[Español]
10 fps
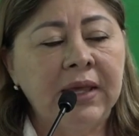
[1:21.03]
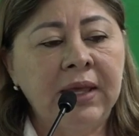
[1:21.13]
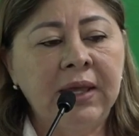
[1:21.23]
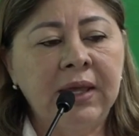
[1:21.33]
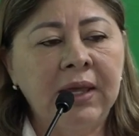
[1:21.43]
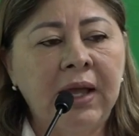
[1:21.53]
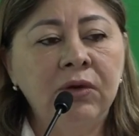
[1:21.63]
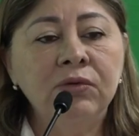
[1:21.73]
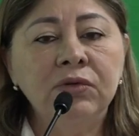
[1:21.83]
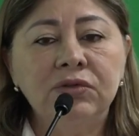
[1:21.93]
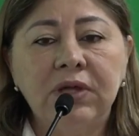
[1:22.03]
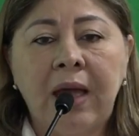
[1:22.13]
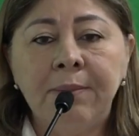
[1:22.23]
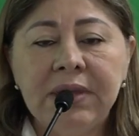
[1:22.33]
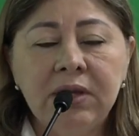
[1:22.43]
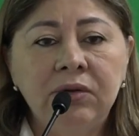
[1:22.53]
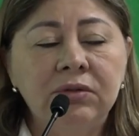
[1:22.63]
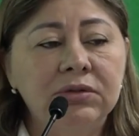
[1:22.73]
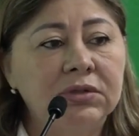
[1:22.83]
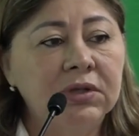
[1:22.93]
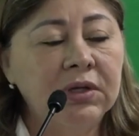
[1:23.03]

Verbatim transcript: eh, algunos amigos